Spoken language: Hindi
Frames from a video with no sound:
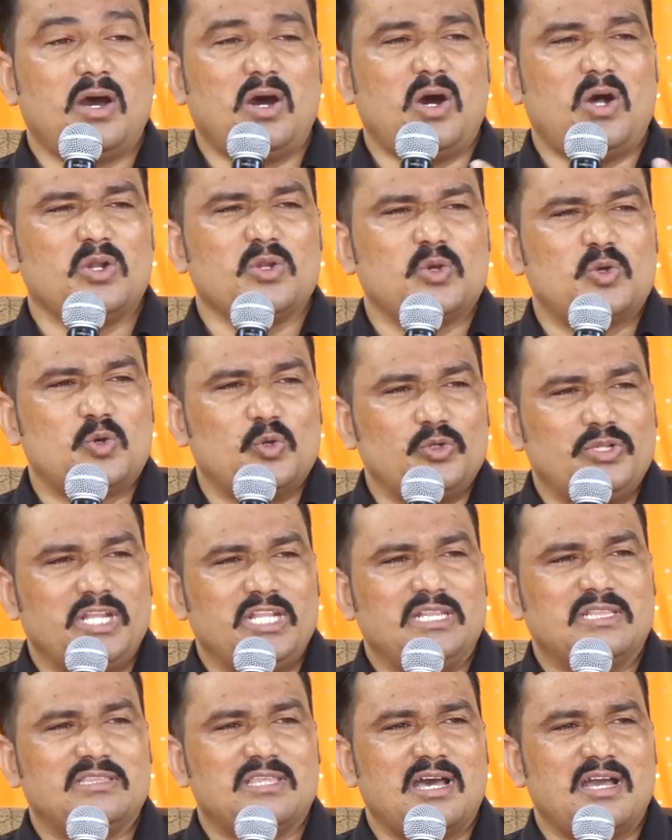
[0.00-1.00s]
और
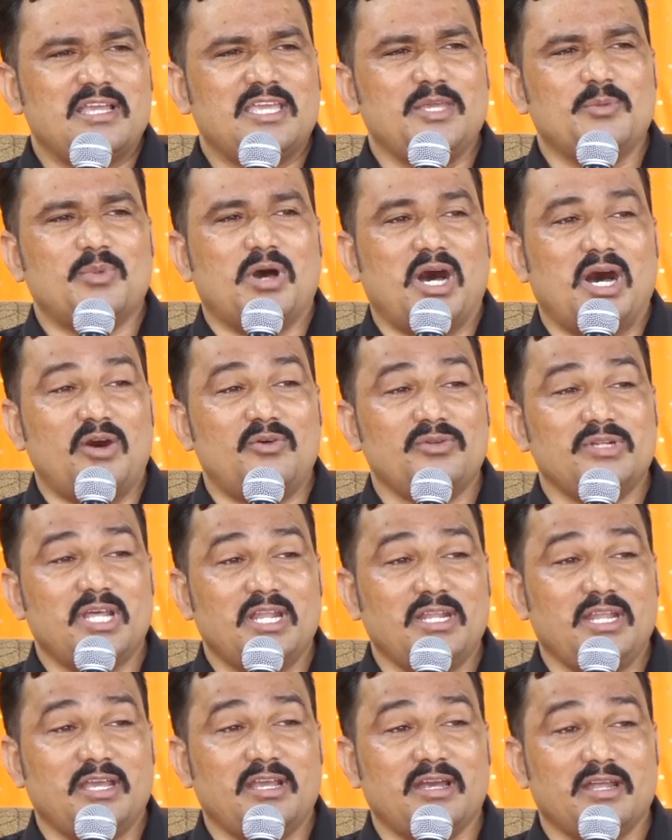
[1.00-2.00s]
कुटिलता की भावना
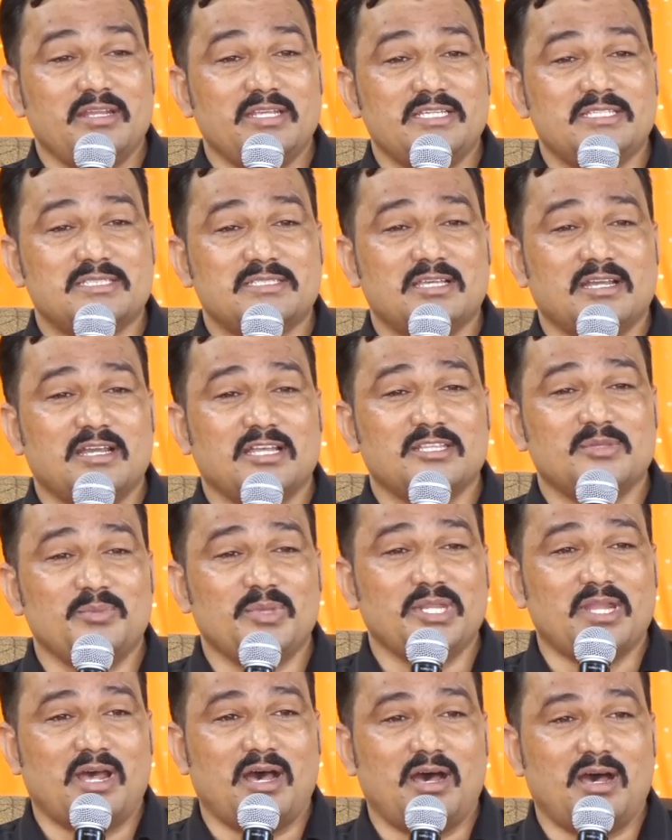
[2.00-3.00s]
लेकर इस जगत में
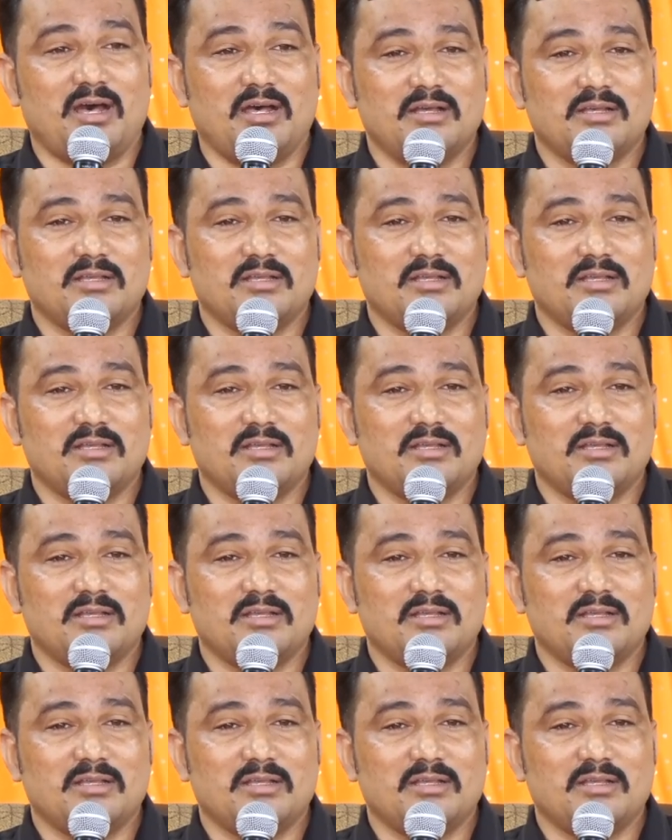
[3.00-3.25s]
रहा